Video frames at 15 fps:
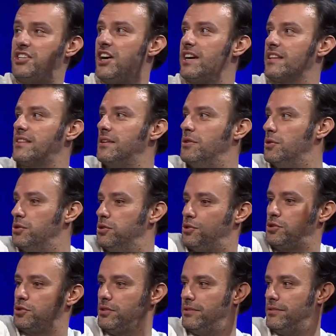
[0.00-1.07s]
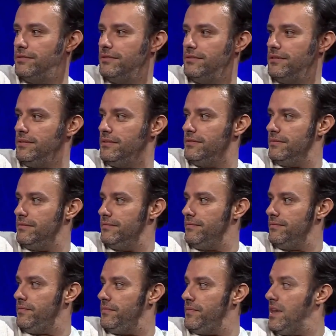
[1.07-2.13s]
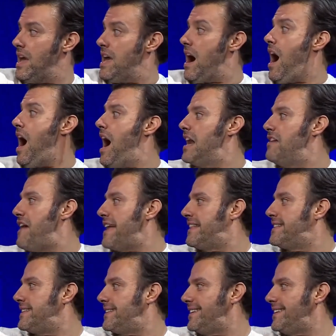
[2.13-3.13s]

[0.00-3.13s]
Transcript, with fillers: şartla olur. Ya, yan, Halvet.